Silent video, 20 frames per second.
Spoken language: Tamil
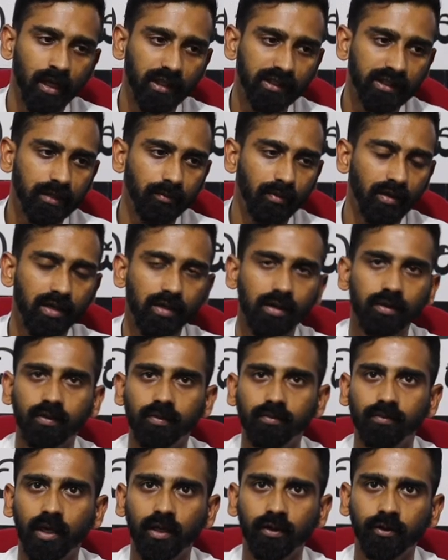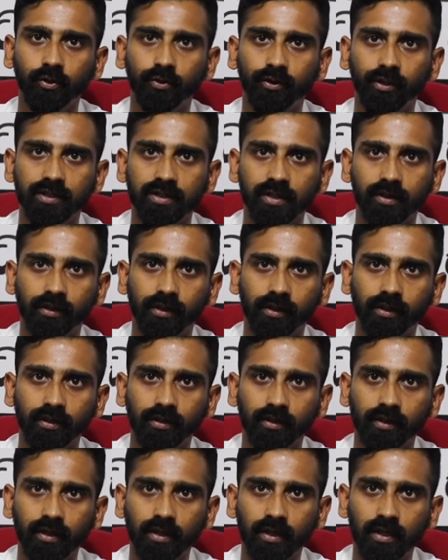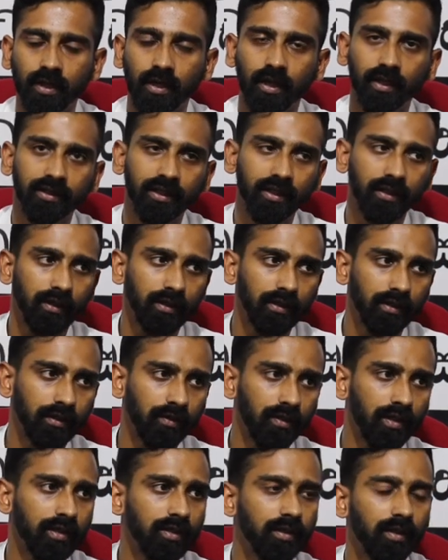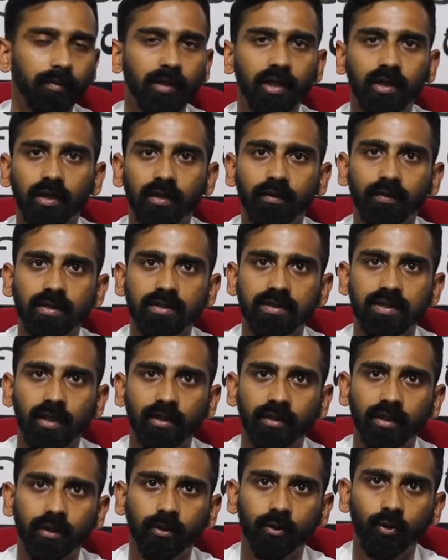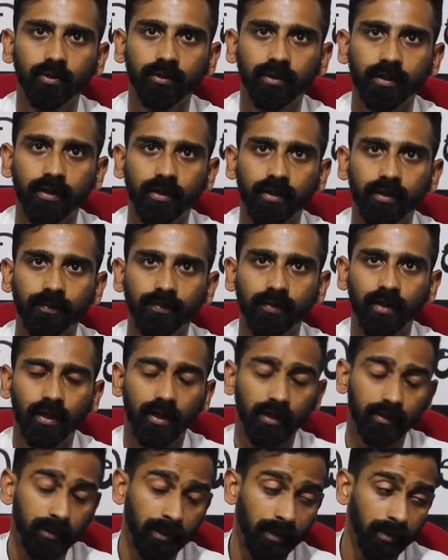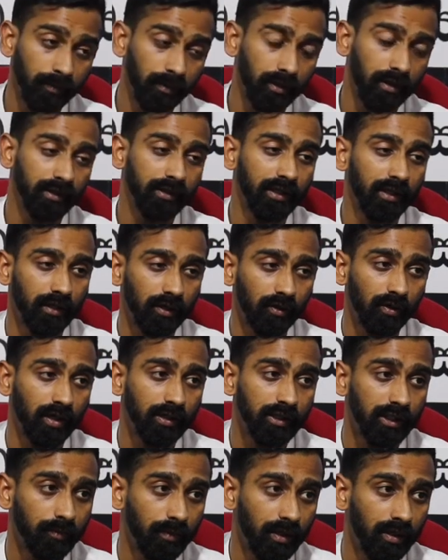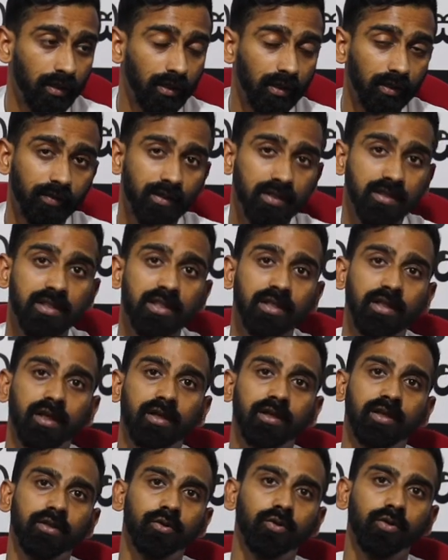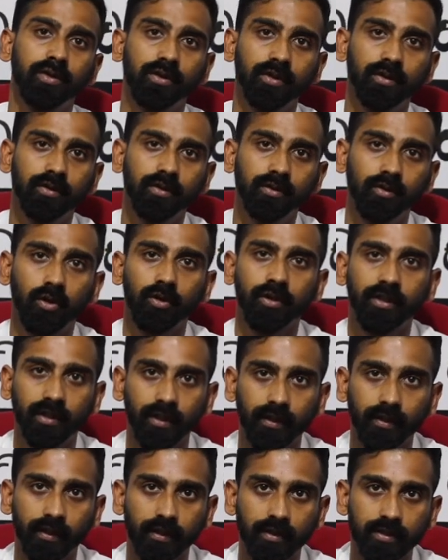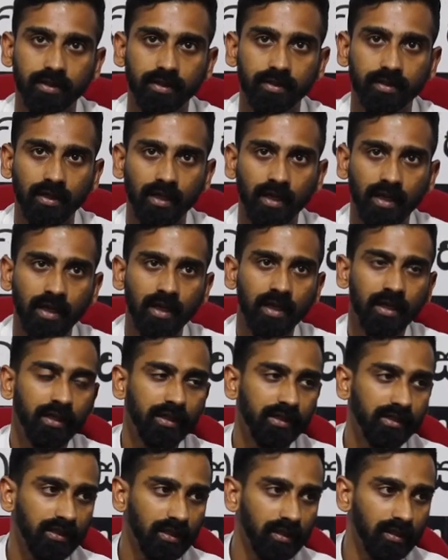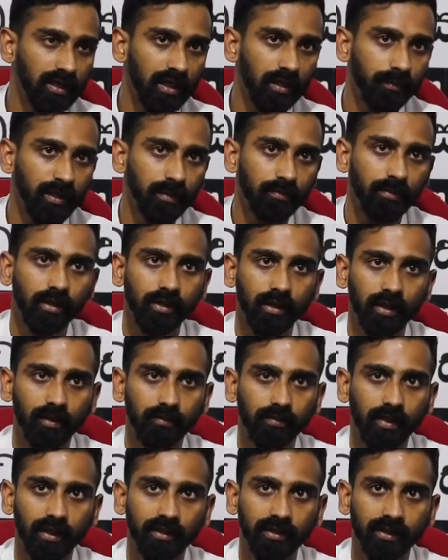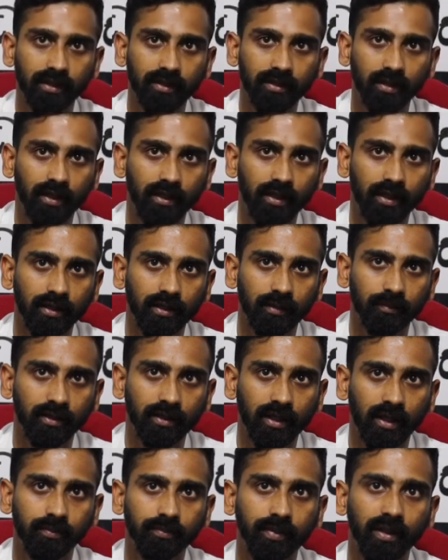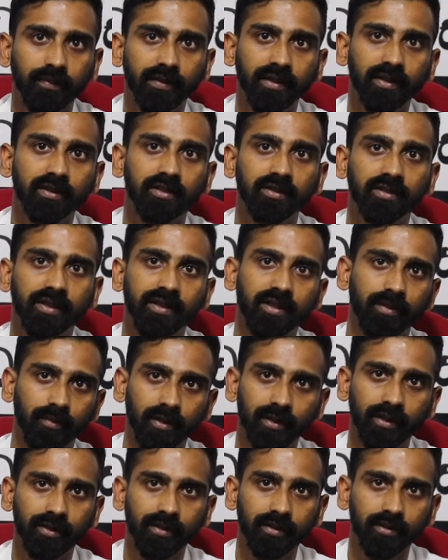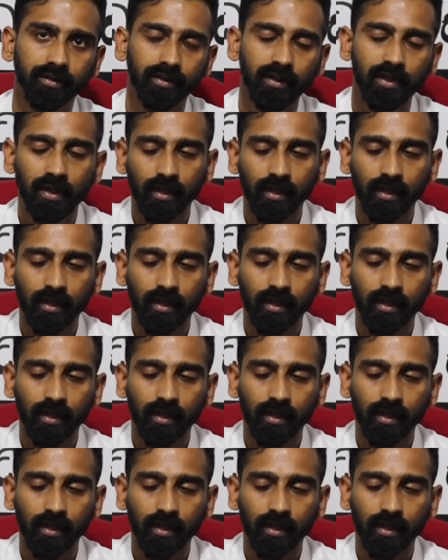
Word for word: அதிகமான அளவு மேல் நியூட்ரிஷன் இருக்குது அதே நேரம் அதிகமான அளவு ஸ்டாண்டர்ட் க்ரோத் இருக்குது அதிகமாக அதே நேரம் அதிகமான அளவு சிகேடியும் இருக்குது க்ரானிக் கிட்னி டிசீஸ் இது எல்லாமே மக்களை பாதிக்குது ஆனால் நம்ம கண் பார்வைக்கு இது தெரிய மாட்டேங்குது